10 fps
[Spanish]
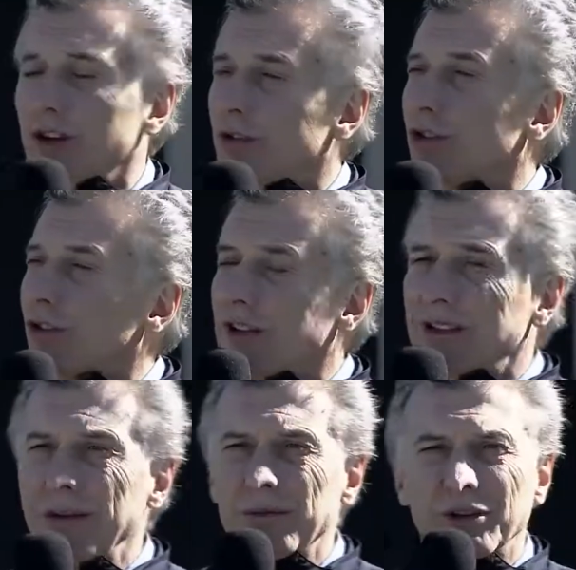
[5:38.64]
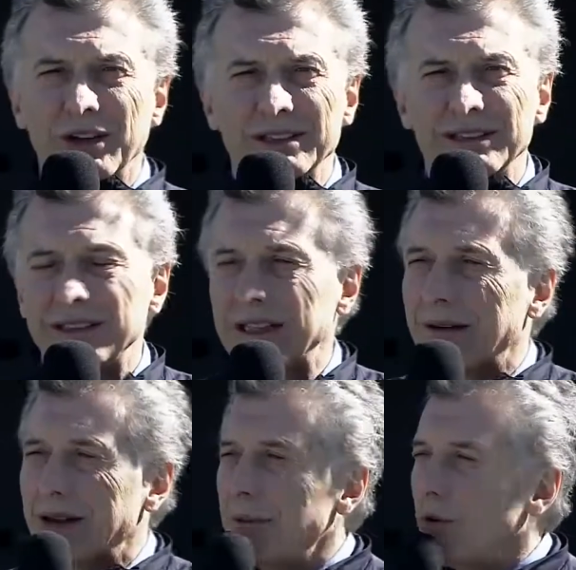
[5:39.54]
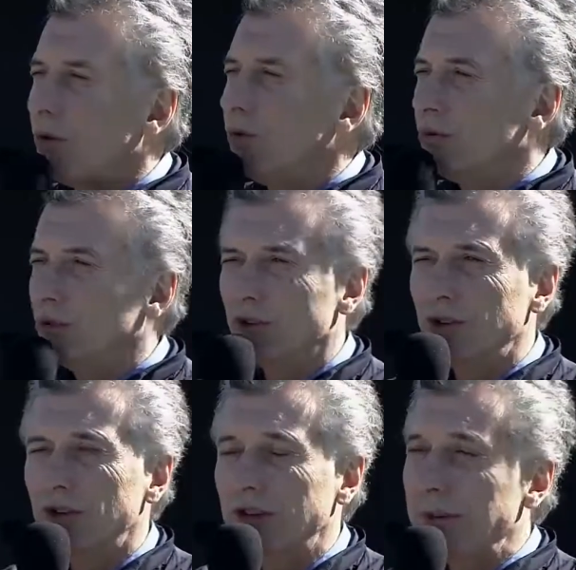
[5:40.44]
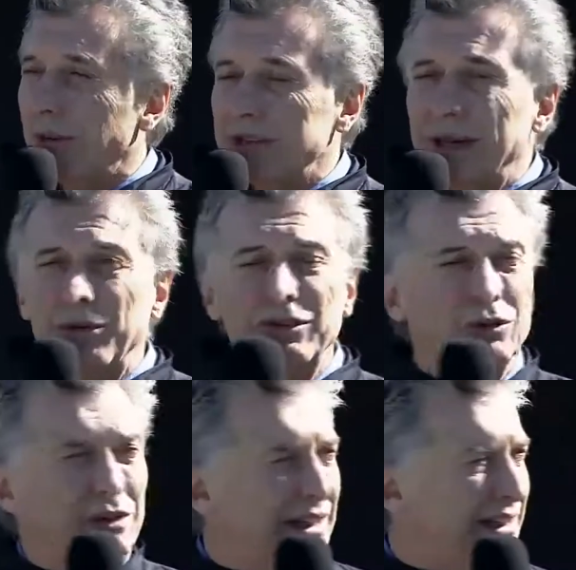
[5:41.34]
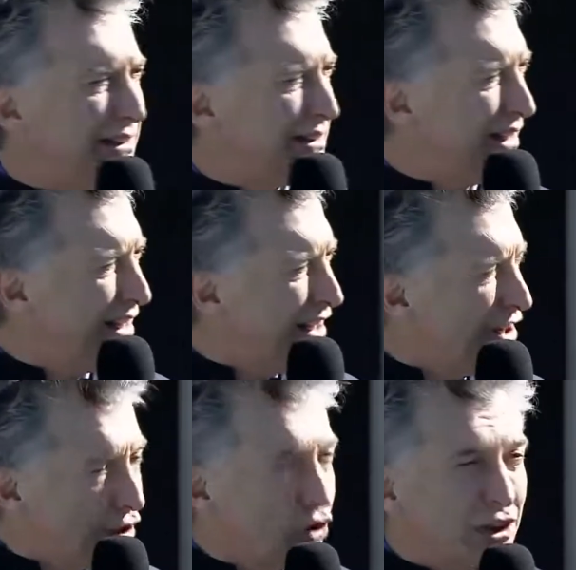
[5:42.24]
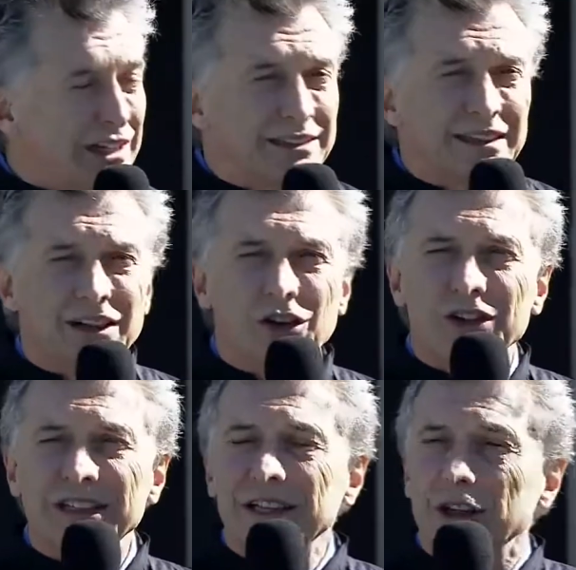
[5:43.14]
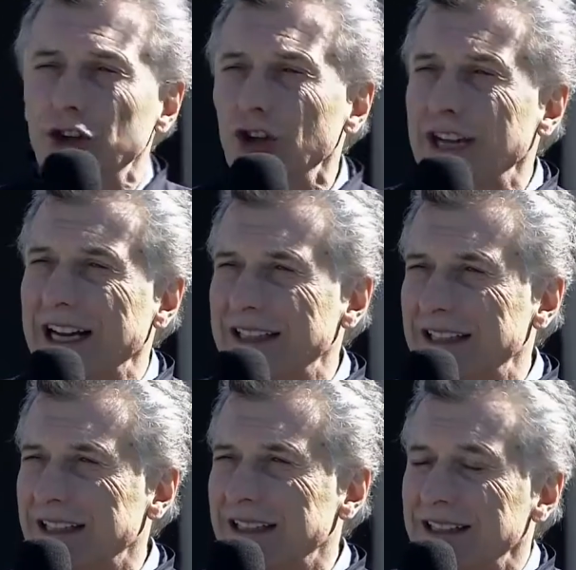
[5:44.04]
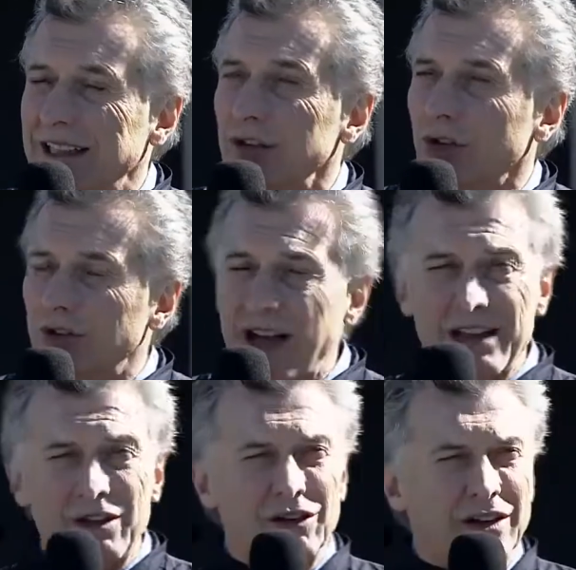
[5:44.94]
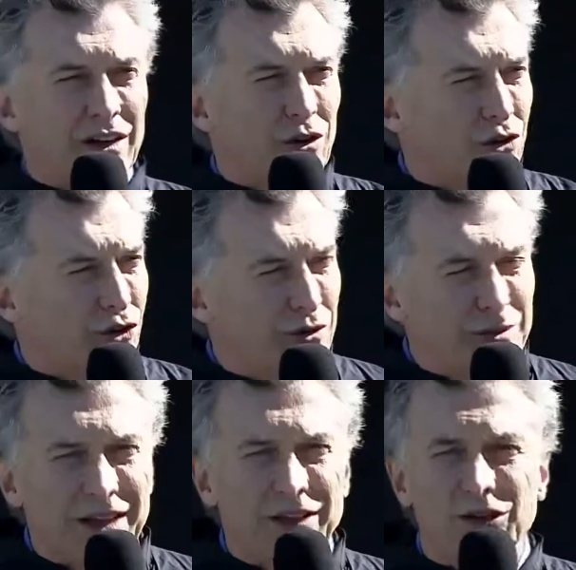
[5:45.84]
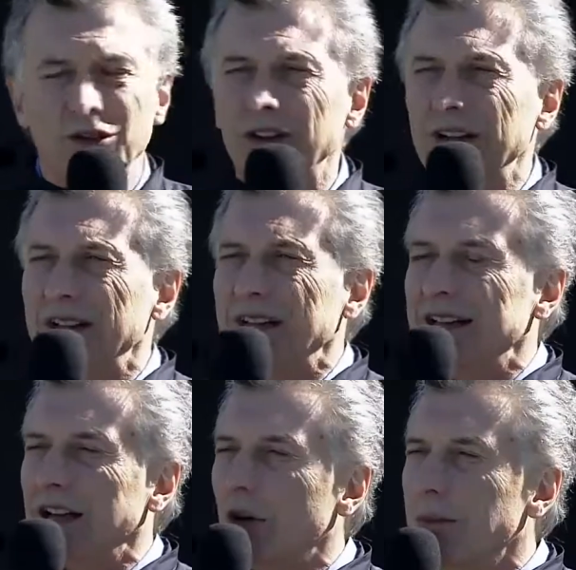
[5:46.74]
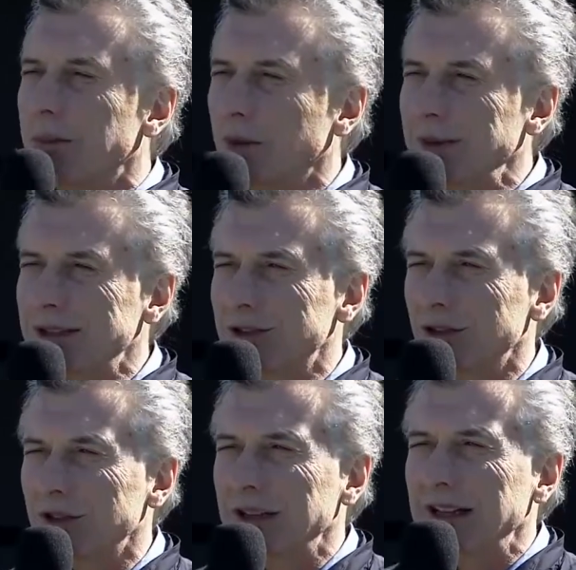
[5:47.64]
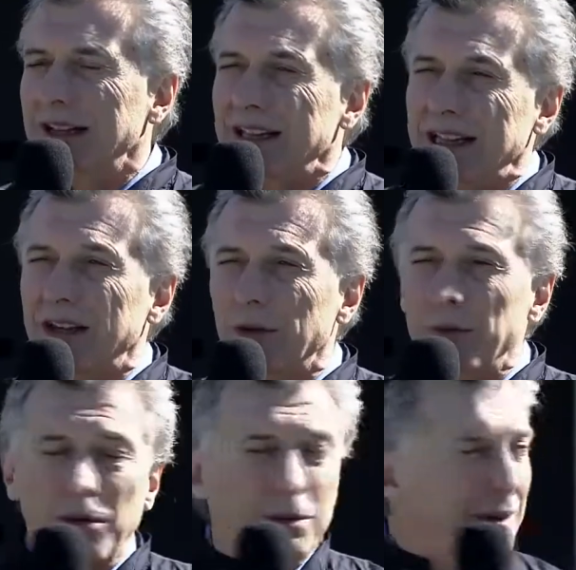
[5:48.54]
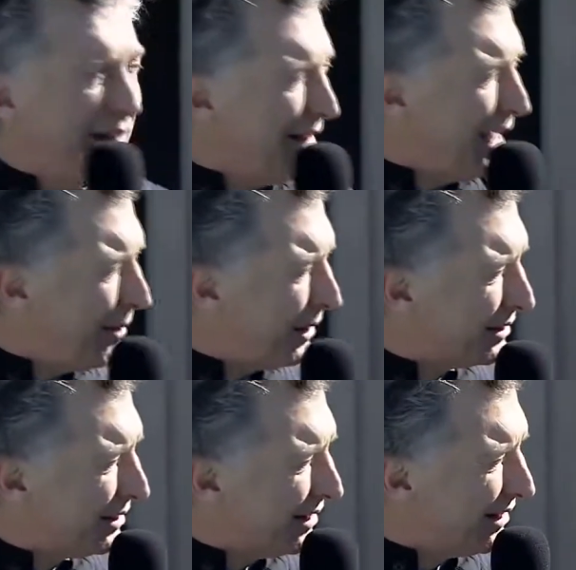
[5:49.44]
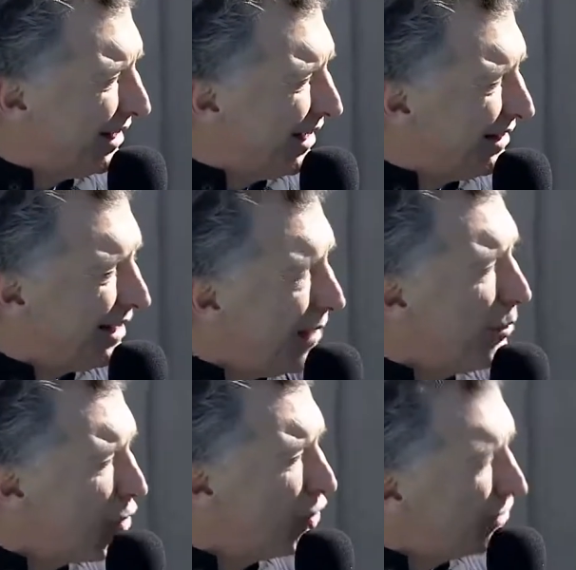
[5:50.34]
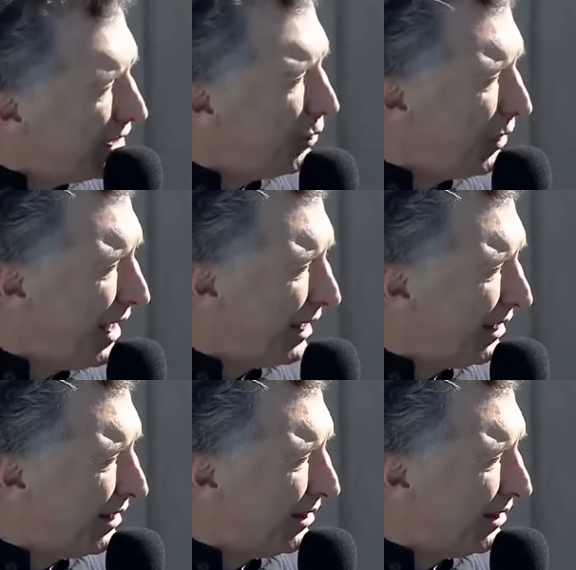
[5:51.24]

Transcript: que nosotros sentimos, que si trabajamos juntos, si los apoyamos a ustedes con esa, con esa historia que tienen, de tantos años de reconocimiento, de compromiso, y como vos planteabas, tenemos continuidad,